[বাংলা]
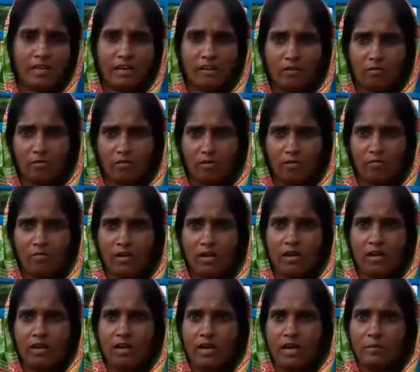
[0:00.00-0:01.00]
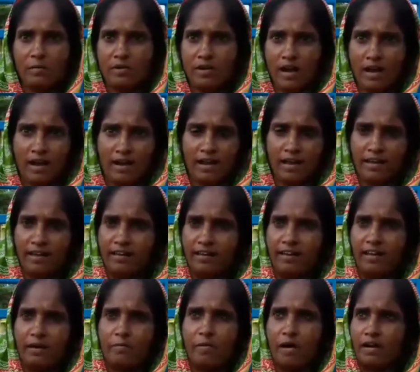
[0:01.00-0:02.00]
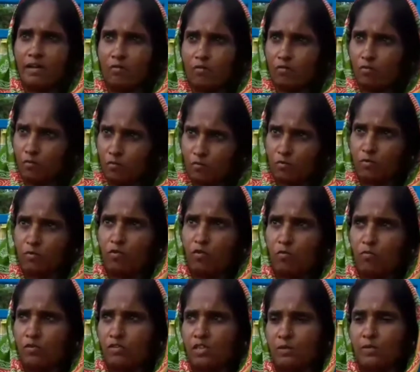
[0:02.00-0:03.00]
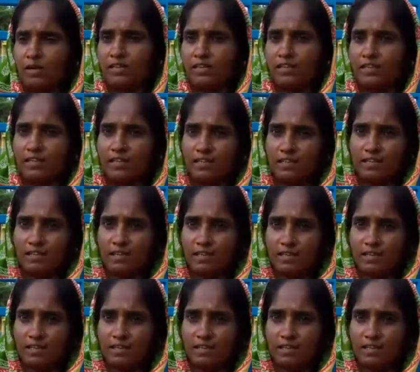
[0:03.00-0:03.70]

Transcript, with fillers: কি এরকম রকম আমি টাকা রাখিনি আর বাড়ি কোনো ডকুমেন্ট জমা দিইনি